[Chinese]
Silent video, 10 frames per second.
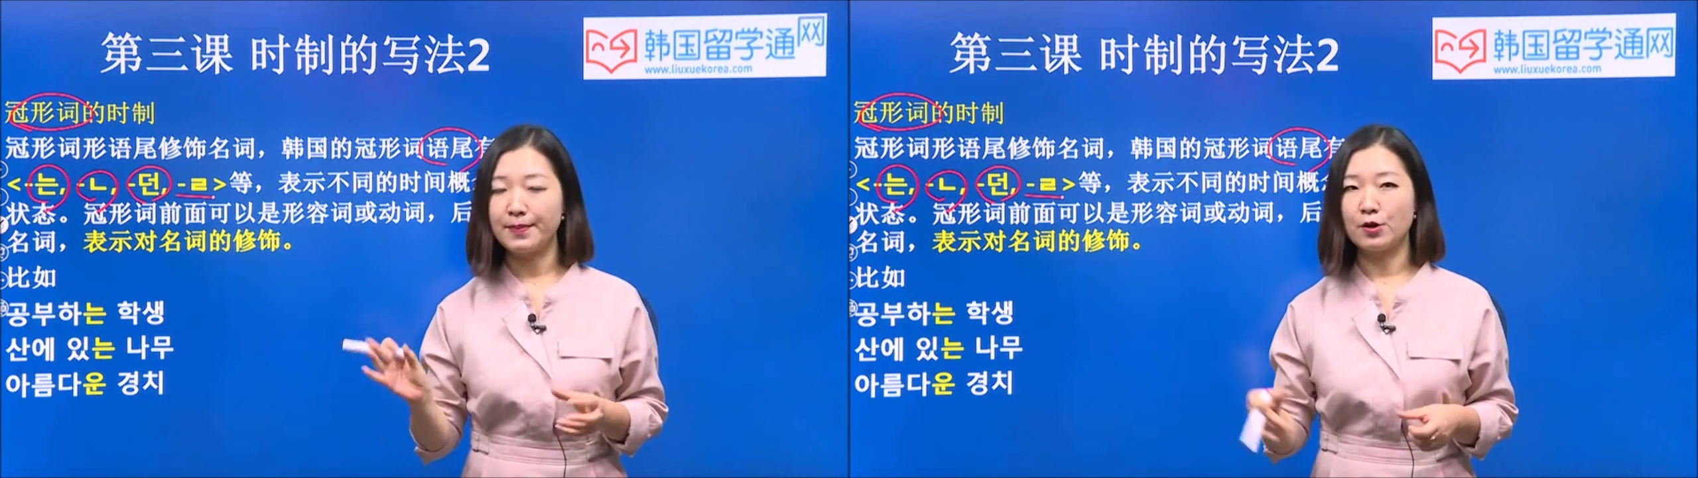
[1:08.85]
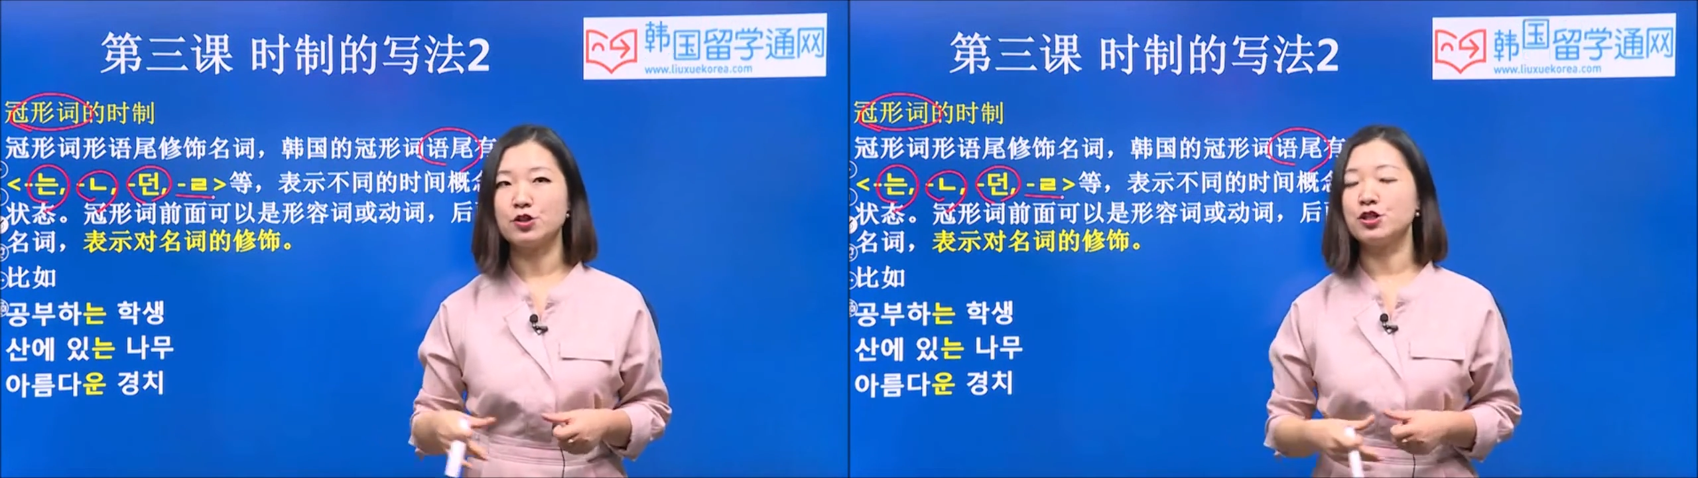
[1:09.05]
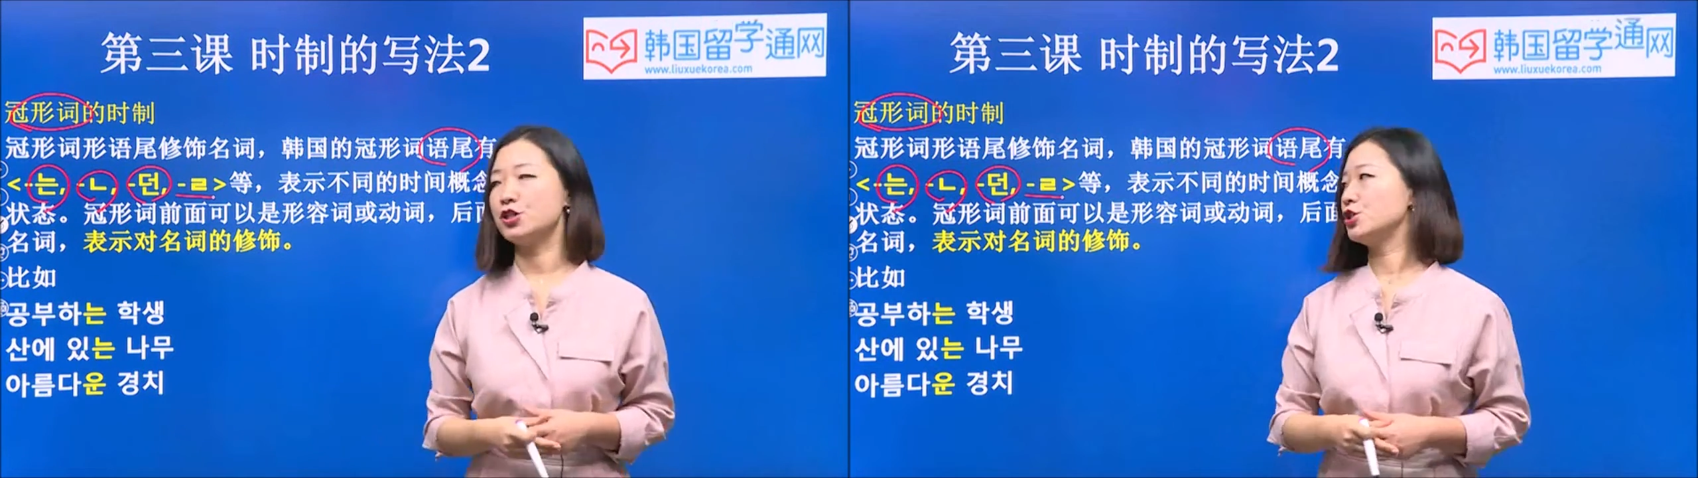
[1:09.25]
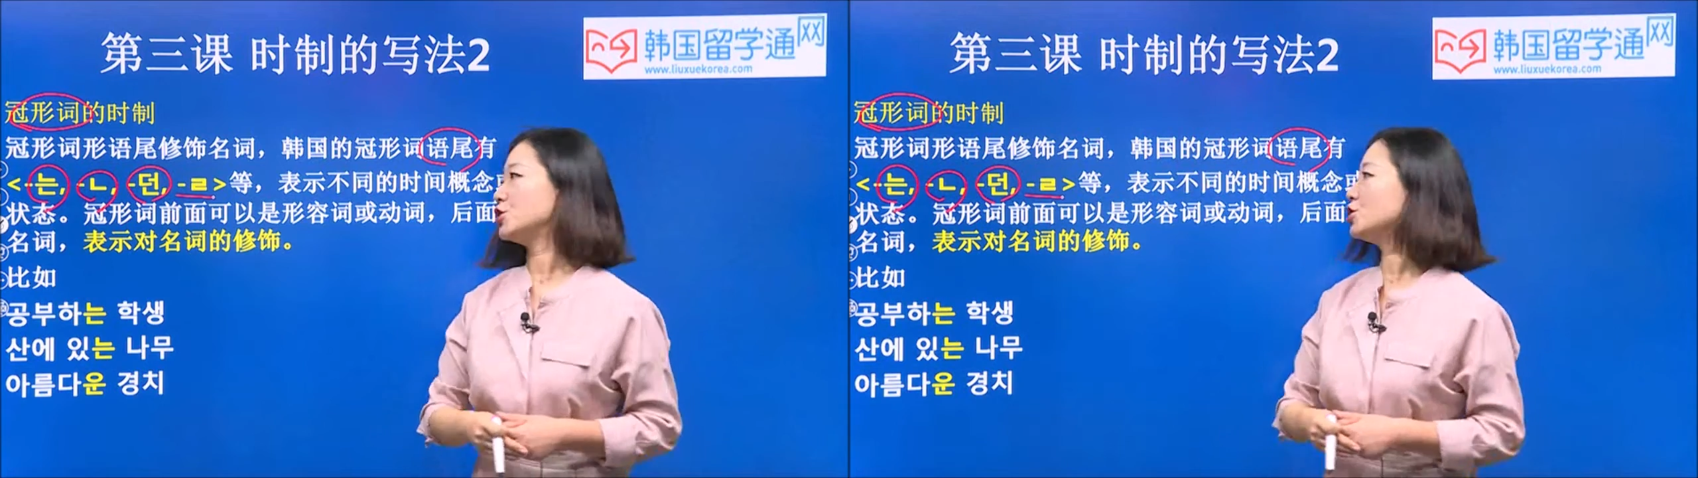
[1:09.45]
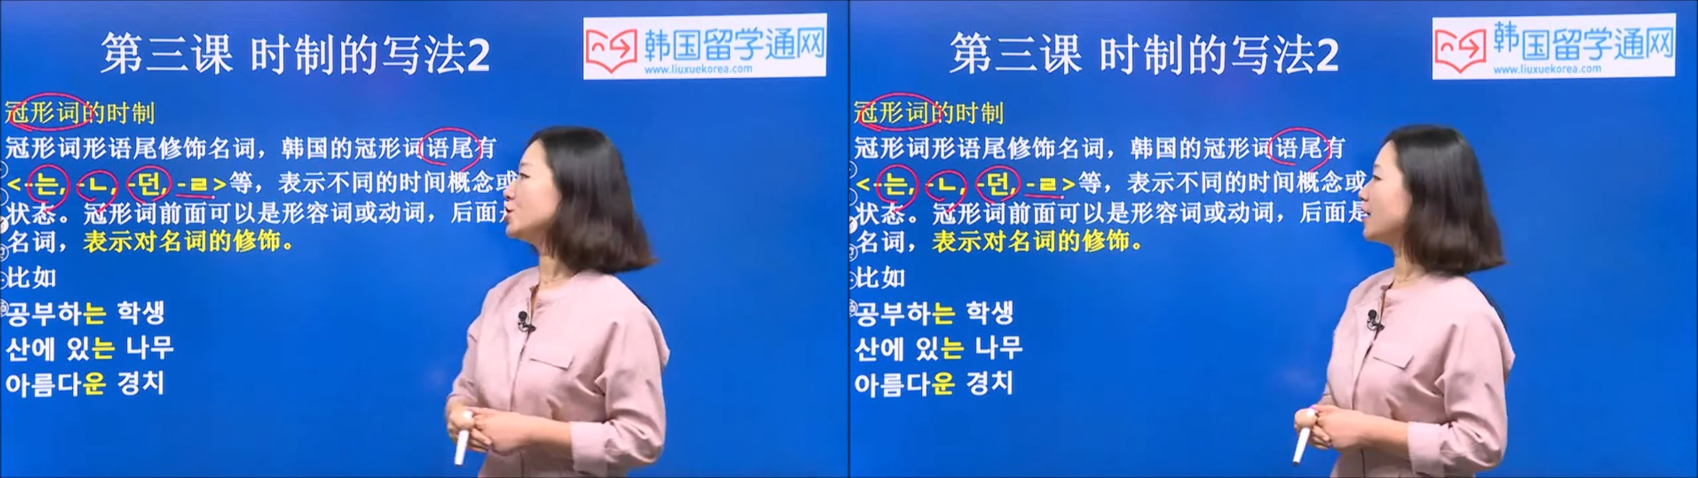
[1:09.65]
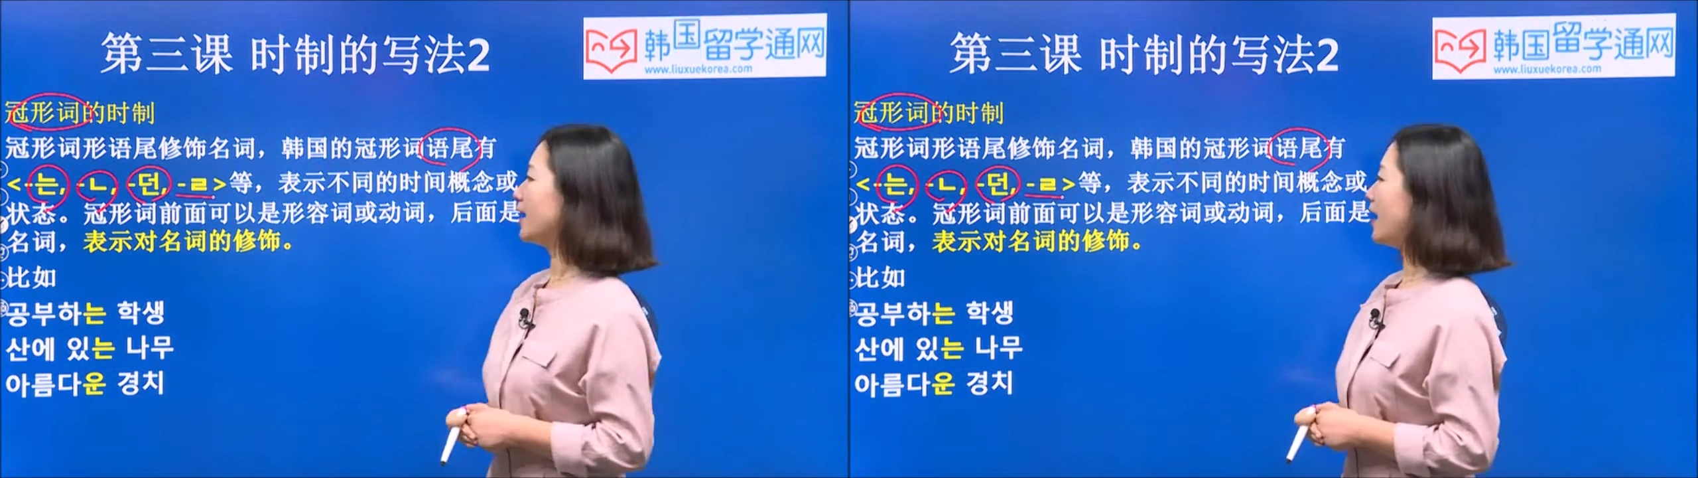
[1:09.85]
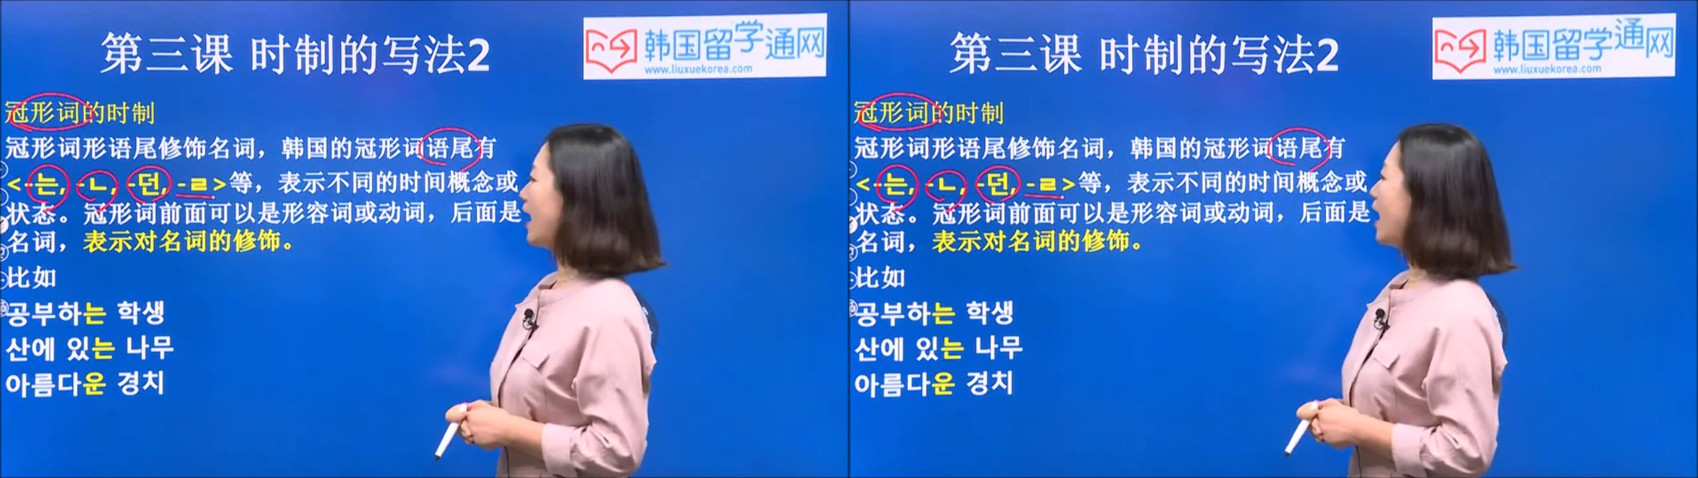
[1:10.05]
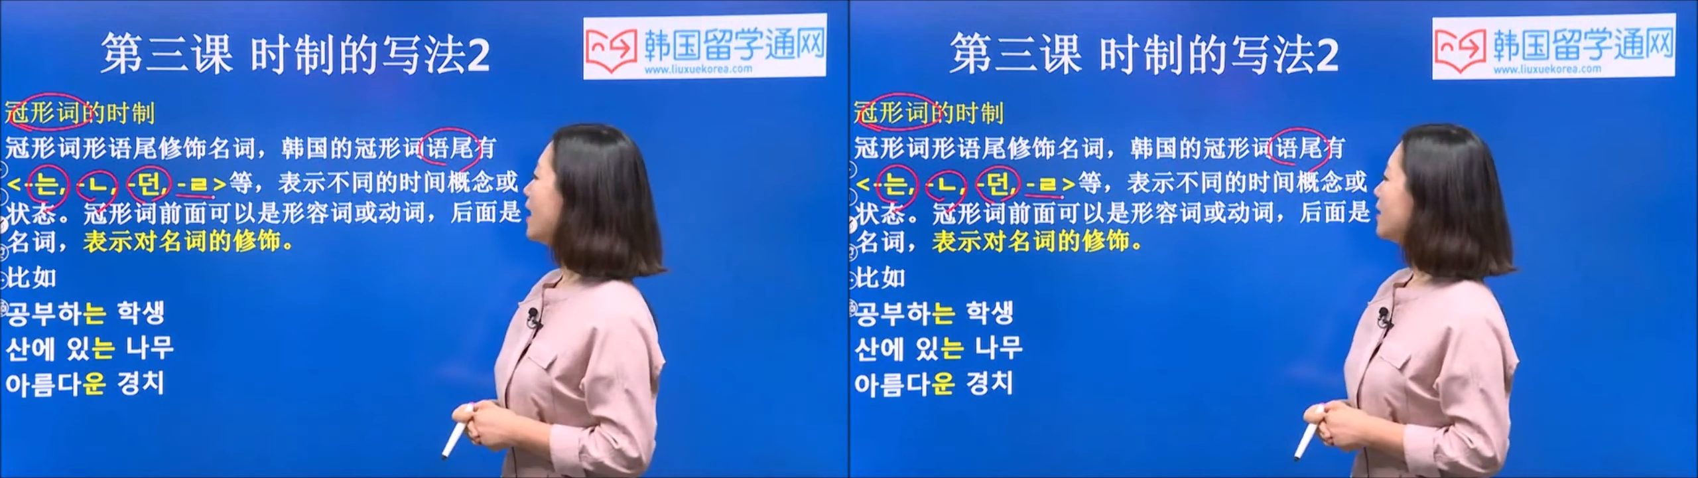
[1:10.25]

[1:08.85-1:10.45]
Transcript: 表示实质的啊。